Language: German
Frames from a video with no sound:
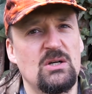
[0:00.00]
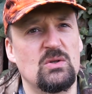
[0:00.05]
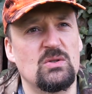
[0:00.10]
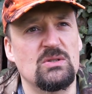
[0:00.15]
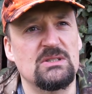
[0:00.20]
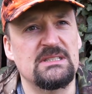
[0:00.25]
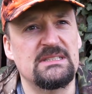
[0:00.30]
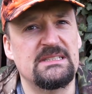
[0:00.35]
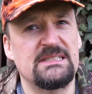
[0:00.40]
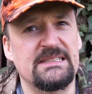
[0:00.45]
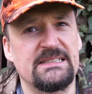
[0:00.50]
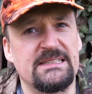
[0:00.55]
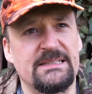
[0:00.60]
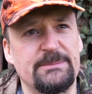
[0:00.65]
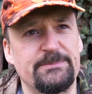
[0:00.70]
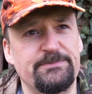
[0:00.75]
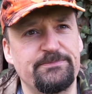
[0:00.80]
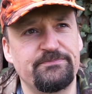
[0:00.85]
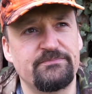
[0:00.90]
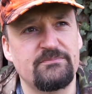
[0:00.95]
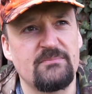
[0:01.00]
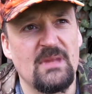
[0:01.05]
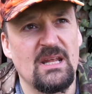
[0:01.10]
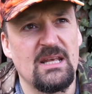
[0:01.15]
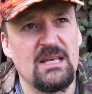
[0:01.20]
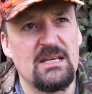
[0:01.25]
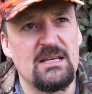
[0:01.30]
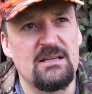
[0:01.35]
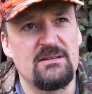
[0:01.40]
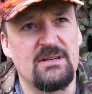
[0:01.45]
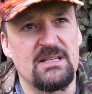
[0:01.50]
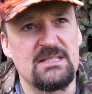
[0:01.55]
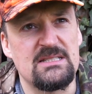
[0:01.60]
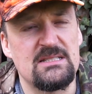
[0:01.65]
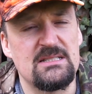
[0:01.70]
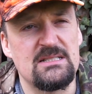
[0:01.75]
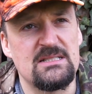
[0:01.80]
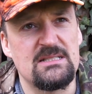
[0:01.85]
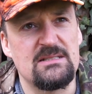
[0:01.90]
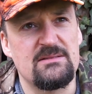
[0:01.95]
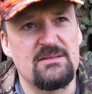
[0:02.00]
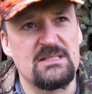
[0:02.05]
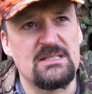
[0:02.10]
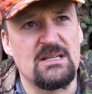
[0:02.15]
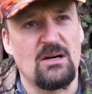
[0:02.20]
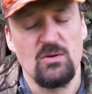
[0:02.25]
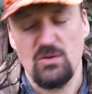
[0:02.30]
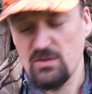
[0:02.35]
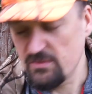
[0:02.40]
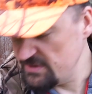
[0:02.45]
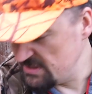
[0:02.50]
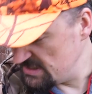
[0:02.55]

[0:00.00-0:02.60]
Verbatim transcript: Und ähm, was, was auch noch